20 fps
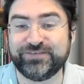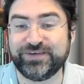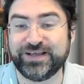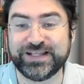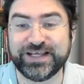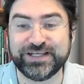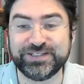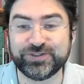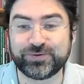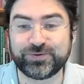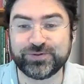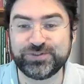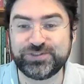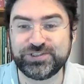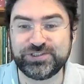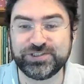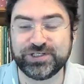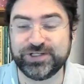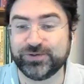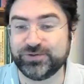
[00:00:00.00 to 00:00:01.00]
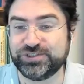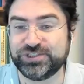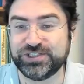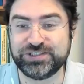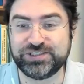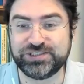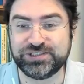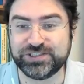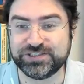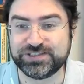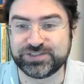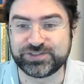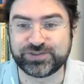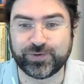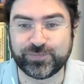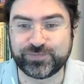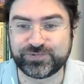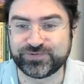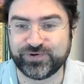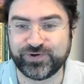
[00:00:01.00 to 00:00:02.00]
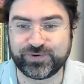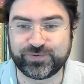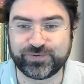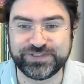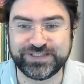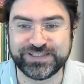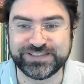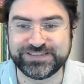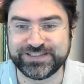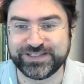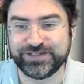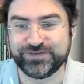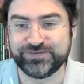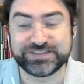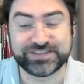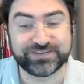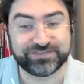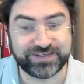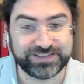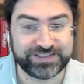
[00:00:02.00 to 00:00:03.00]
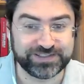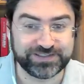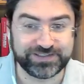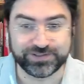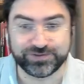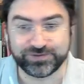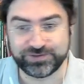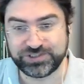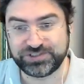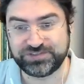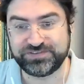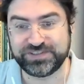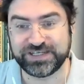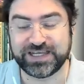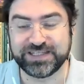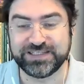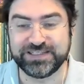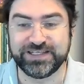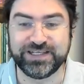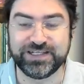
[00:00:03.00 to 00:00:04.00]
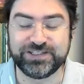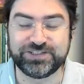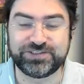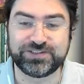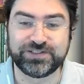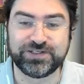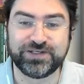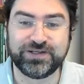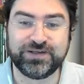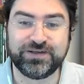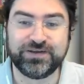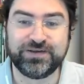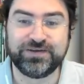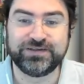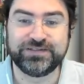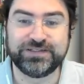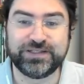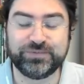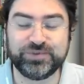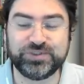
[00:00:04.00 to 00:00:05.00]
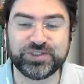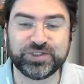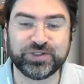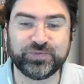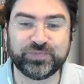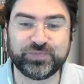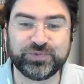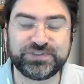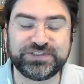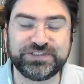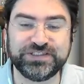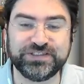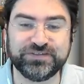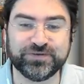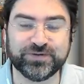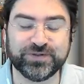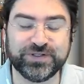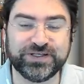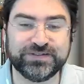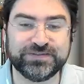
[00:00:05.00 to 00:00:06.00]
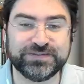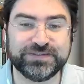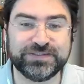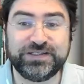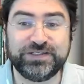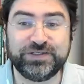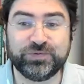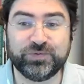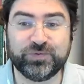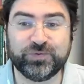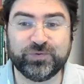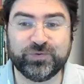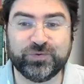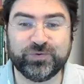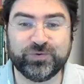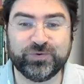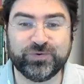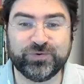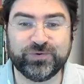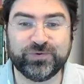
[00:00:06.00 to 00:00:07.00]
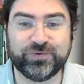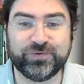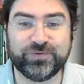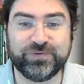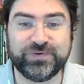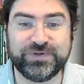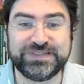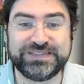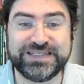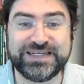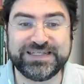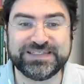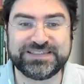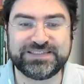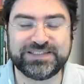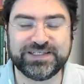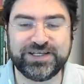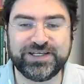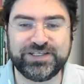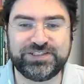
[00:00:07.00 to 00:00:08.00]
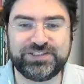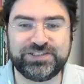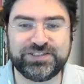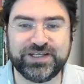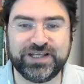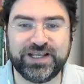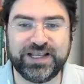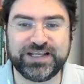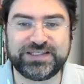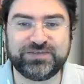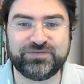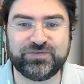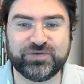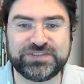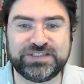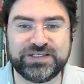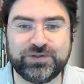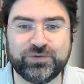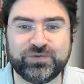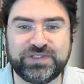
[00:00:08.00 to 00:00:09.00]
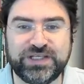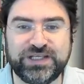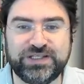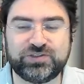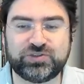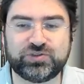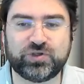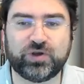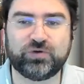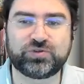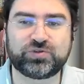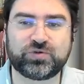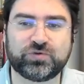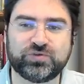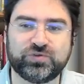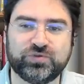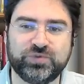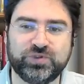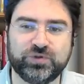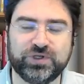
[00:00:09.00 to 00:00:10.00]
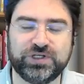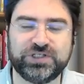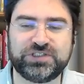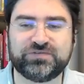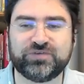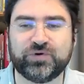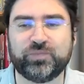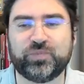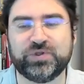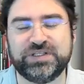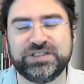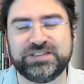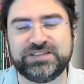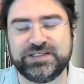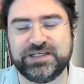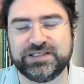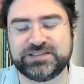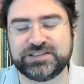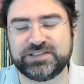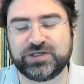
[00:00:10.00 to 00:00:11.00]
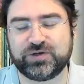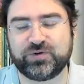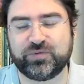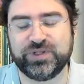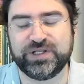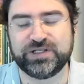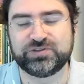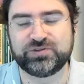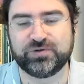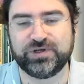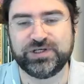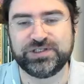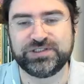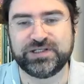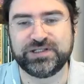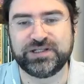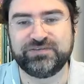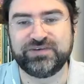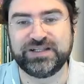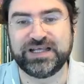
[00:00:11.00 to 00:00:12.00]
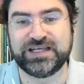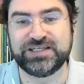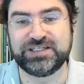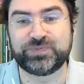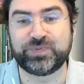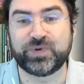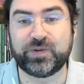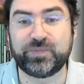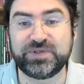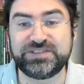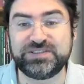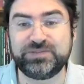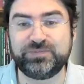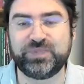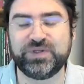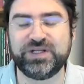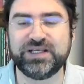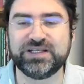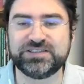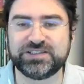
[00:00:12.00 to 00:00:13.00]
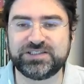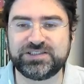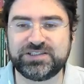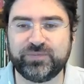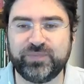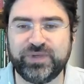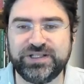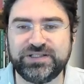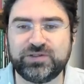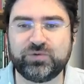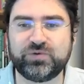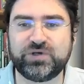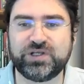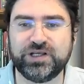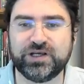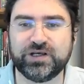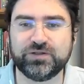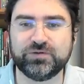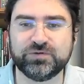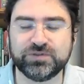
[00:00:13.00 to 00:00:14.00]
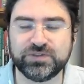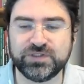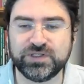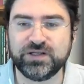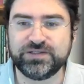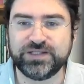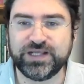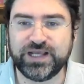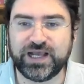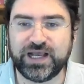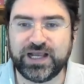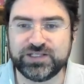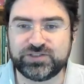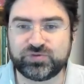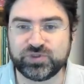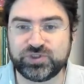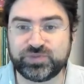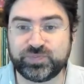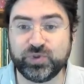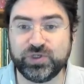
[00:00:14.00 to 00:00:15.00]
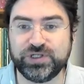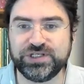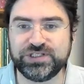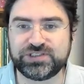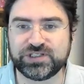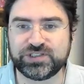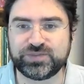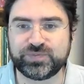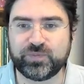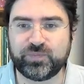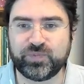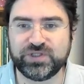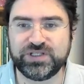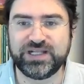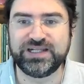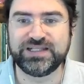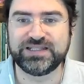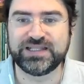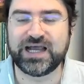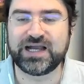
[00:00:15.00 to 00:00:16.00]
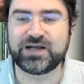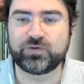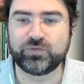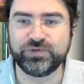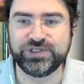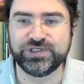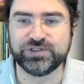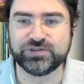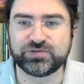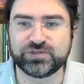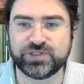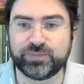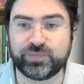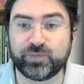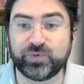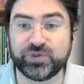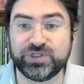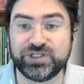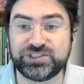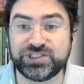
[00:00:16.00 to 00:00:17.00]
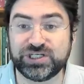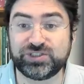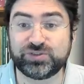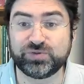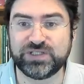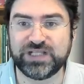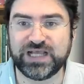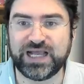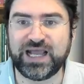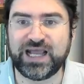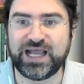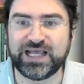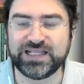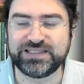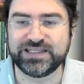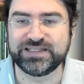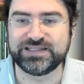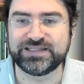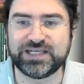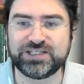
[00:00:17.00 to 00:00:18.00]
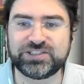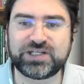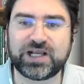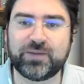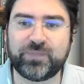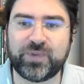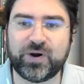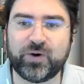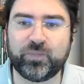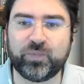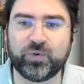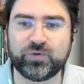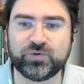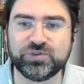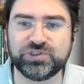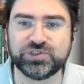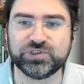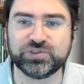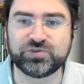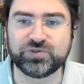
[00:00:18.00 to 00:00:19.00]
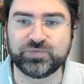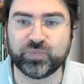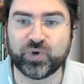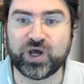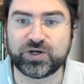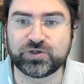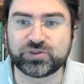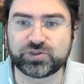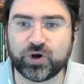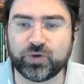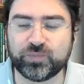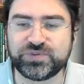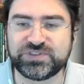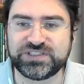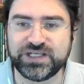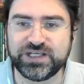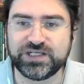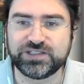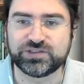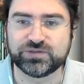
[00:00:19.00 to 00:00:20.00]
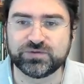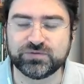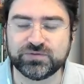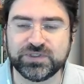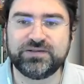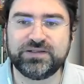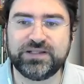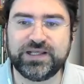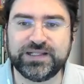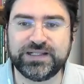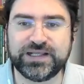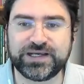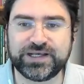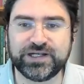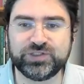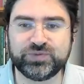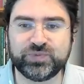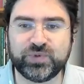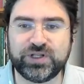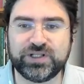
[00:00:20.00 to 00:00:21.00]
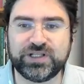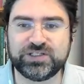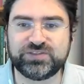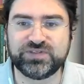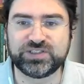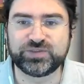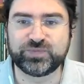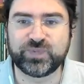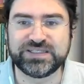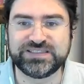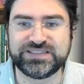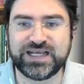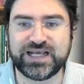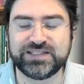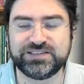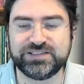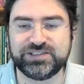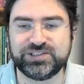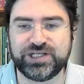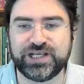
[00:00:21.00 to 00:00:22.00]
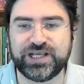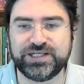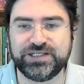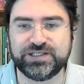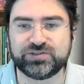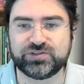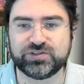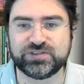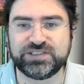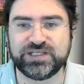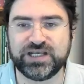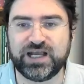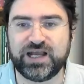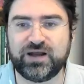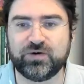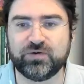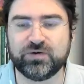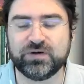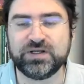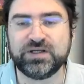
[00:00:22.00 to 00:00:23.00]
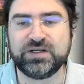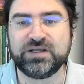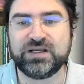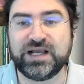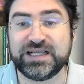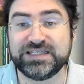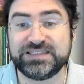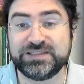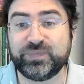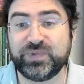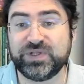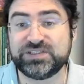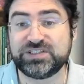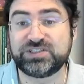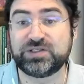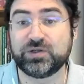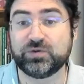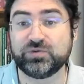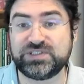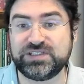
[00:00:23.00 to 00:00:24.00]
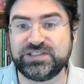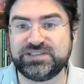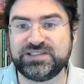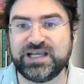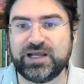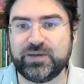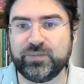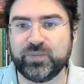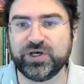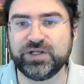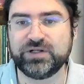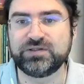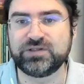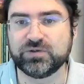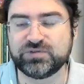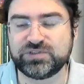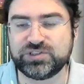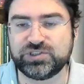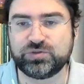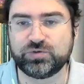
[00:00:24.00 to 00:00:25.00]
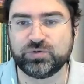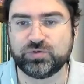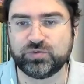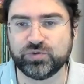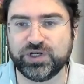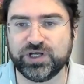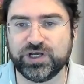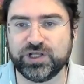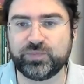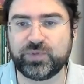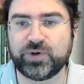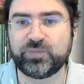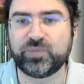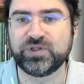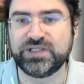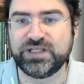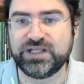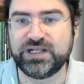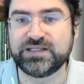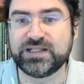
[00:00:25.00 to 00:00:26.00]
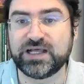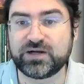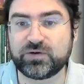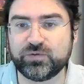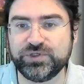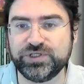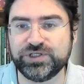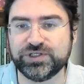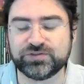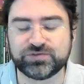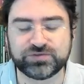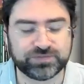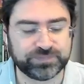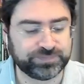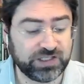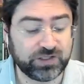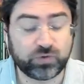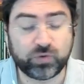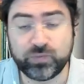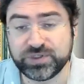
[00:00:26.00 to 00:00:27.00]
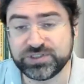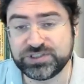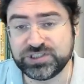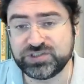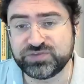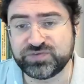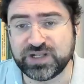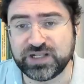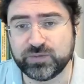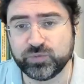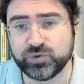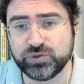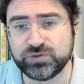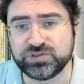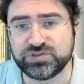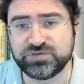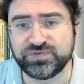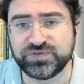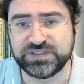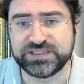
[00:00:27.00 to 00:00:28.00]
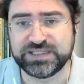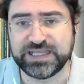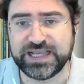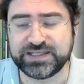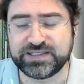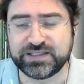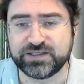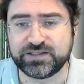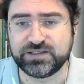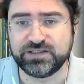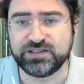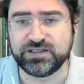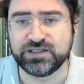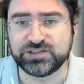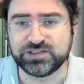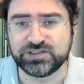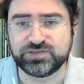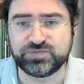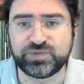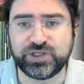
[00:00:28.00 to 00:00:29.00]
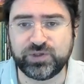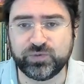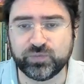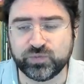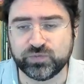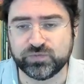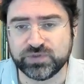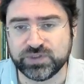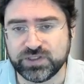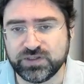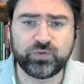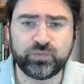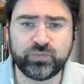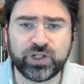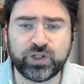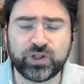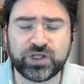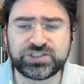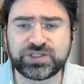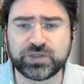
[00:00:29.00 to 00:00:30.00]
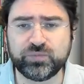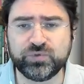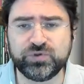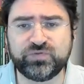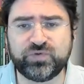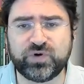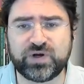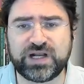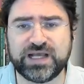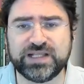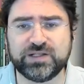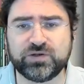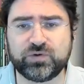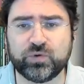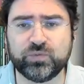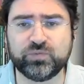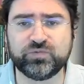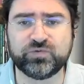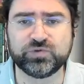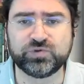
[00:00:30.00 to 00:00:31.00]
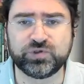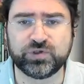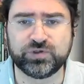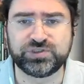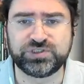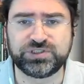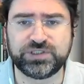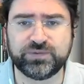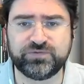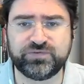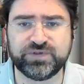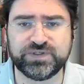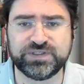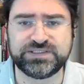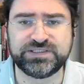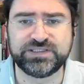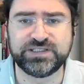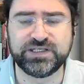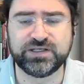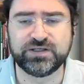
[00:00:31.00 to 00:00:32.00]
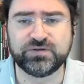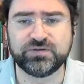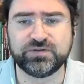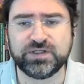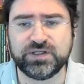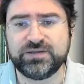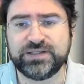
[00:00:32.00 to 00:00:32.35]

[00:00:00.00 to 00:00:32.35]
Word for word: na verdade é o cotidiano, é o dia a dia. Esses golpes vão acontecendo e você vai tentando desviar deles na medida do possível, né? E o, o, interessante é que você não tem só os consumidores que vão poder seguir essas recomendações, né? Na verdade, as próprias empresas também estão criando né, as suas políticas para poder lidar com isso, né? Para poder te ajudar a tentar escapar um pouco disso. Embora os golpes sejam, né, na grande maioria das vezes, baseados em engenharia social, as empresas estão sim se armando, estão se estruturando para poder lidar com isso. E como a gente fala muito de fintech aqui, a gente tem uma lógica muito focada em como funciona o sistema financeiro,